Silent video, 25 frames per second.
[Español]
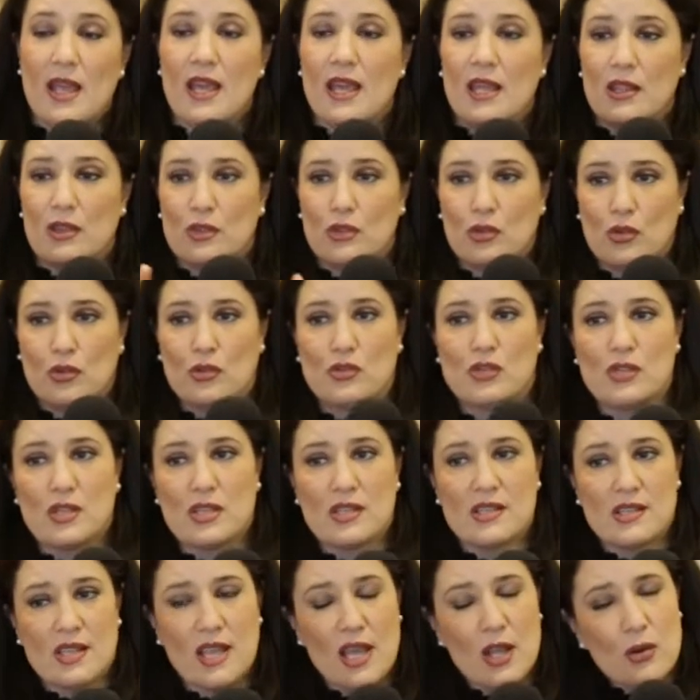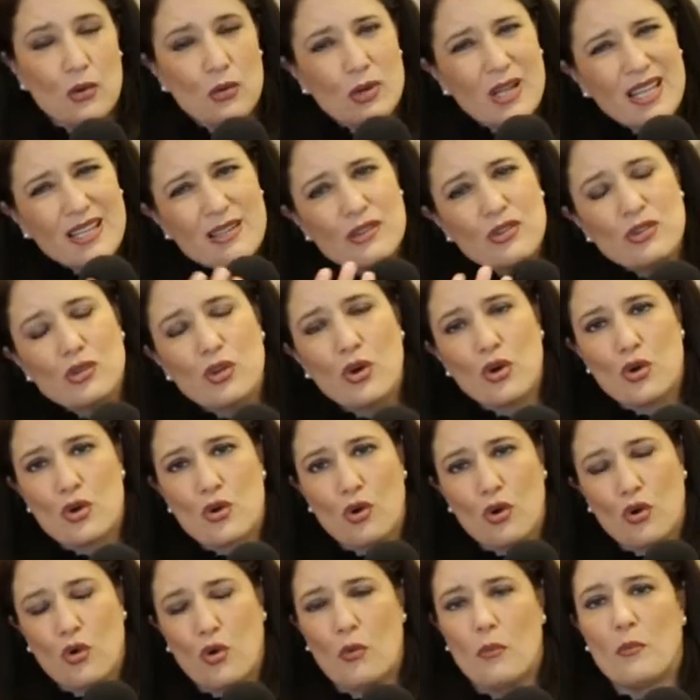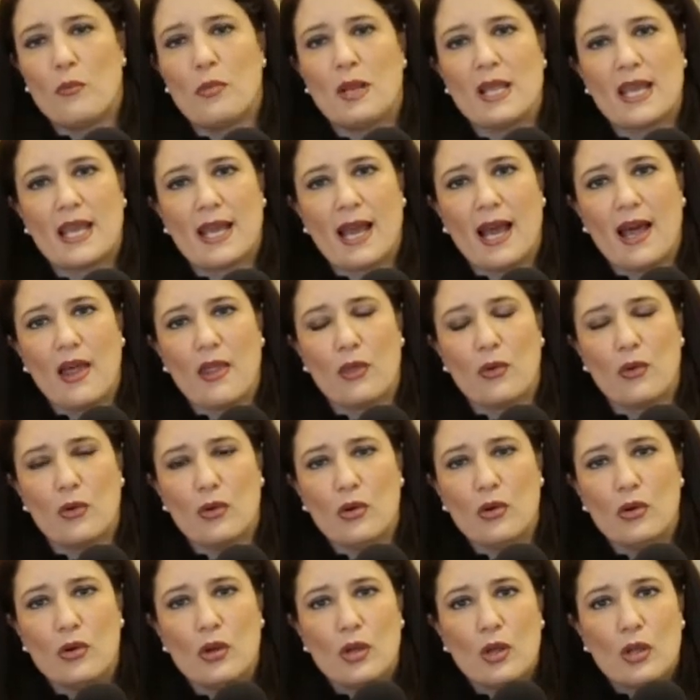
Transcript: Entonces, en un entorno complicado,